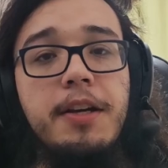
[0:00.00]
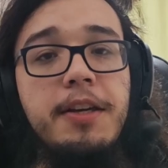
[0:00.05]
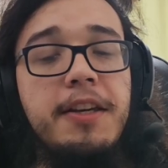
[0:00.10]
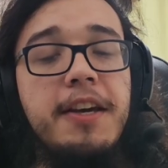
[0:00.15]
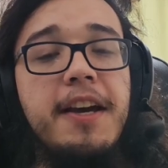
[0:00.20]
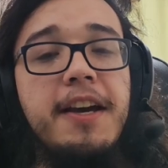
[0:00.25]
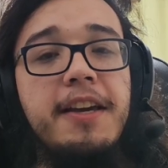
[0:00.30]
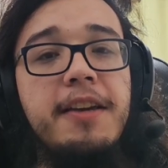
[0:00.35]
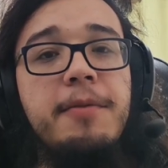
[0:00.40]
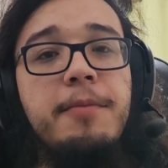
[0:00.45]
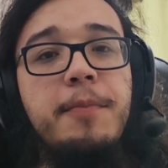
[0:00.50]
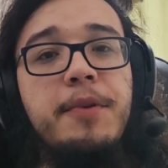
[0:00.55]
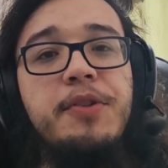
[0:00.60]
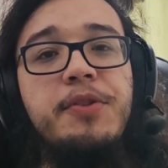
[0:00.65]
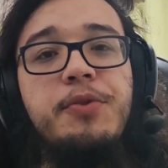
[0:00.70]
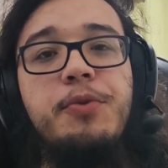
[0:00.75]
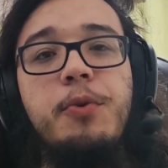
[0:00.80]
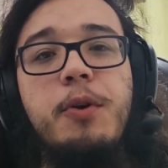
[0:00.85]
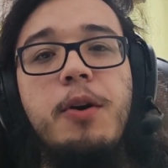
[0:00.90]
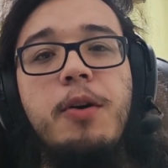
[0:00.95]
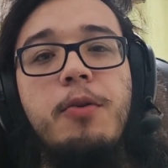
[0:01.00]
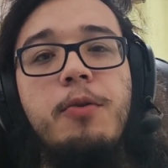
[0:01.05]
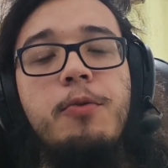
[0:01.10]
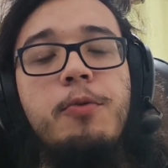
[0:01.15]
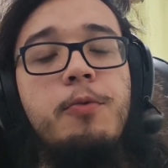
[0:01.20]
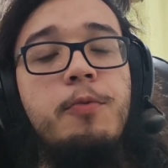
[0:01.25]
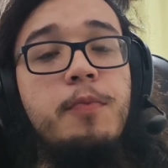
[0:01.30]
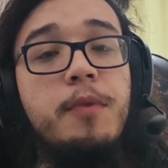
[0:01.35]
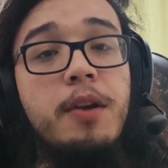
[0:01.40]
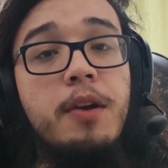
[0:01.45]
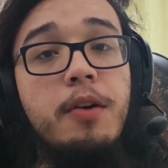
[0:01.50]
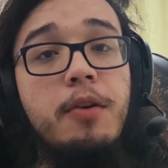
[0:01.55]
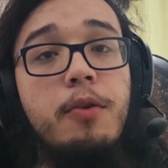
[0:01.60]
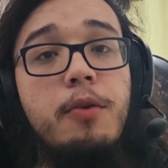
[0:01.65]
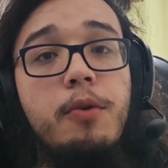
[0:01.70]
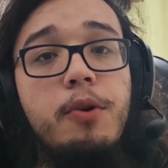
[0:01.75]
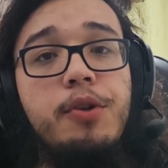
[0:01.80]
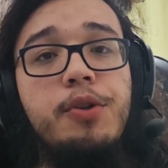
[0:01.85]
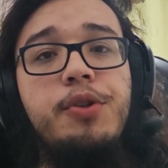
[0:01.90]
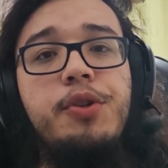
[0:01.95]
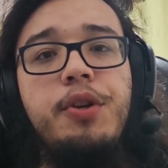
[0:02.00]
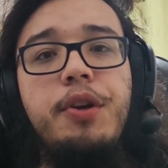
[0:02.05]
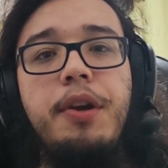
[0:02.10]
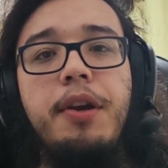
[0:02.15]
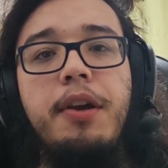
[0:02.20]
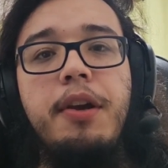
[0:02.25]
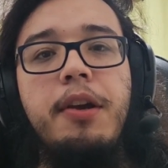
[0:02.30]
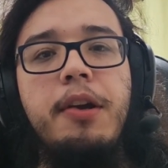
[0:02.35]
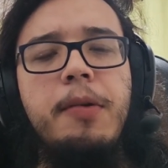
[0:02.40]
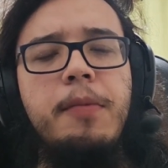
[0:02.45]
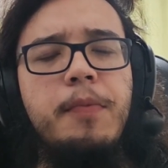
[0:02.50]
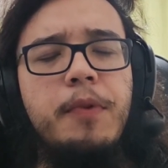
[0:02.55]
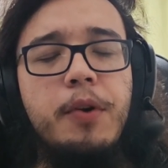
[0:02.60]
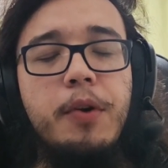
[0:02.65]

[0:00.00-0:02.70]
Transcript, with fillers: E aí, pessoal, Hoje,